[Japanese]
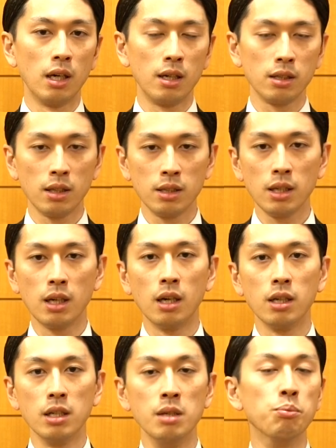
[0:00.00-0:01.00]
新た
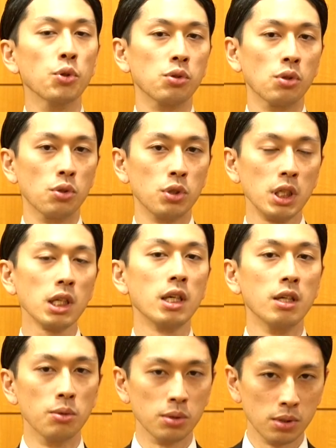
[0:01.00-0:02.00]
なインプットとして
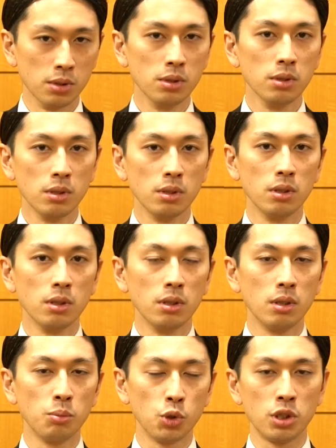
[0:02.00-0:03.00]
機能する
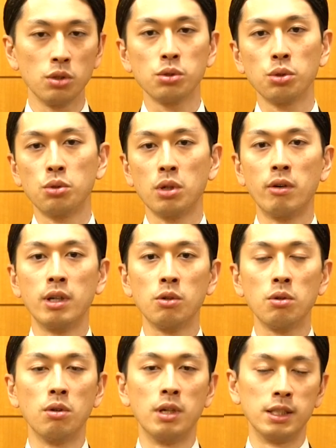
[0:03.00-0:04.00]
もちろん外側
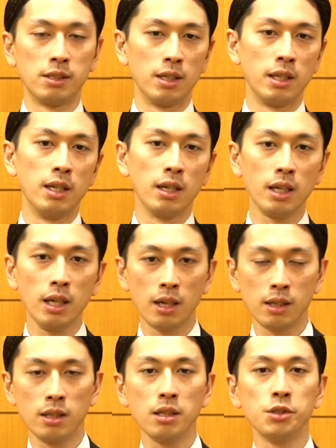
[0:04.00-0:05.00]
のラスが開き
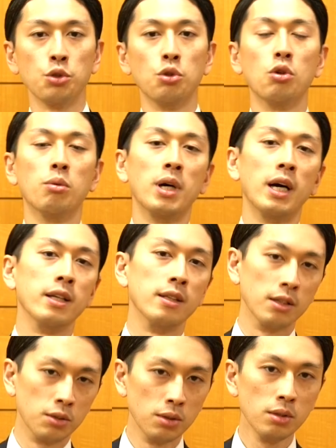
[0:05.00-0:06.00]
新たな情報も入っ
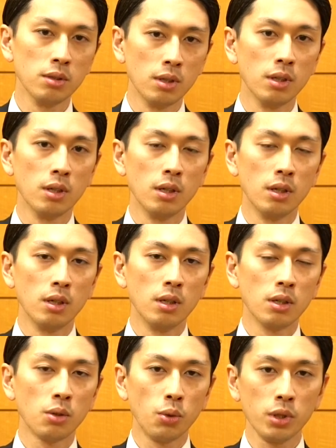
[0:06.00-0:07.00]
てくる
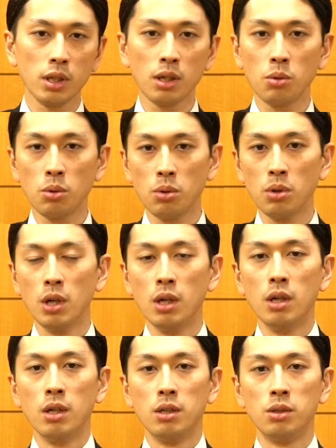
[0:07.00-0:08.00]
こういったこ
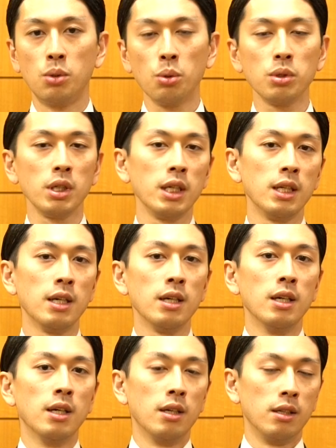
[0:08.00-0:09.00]
う動的
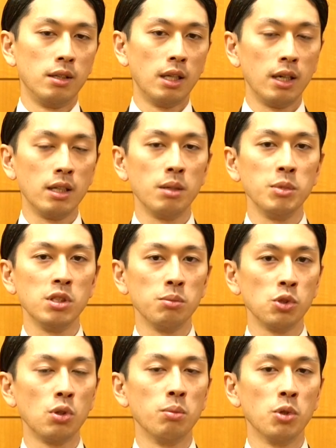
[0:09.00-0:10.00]
な
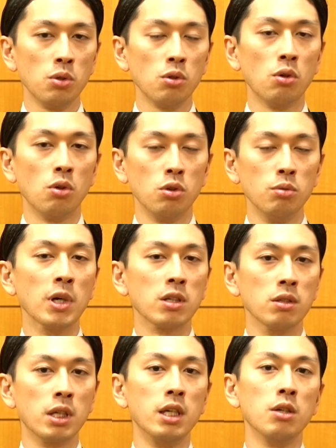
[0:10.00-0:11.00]
ダイナミズムというものをうま
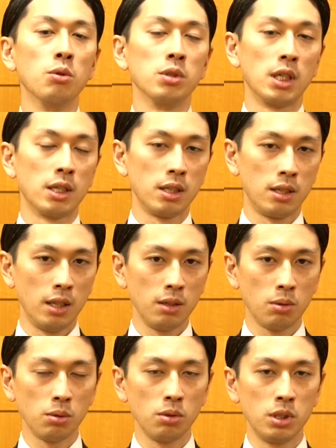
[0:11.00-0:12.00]
く機能させてい
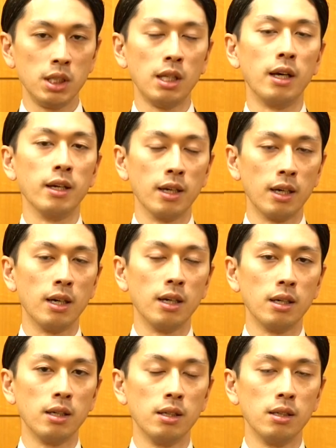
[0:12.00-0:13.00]
くこと自体が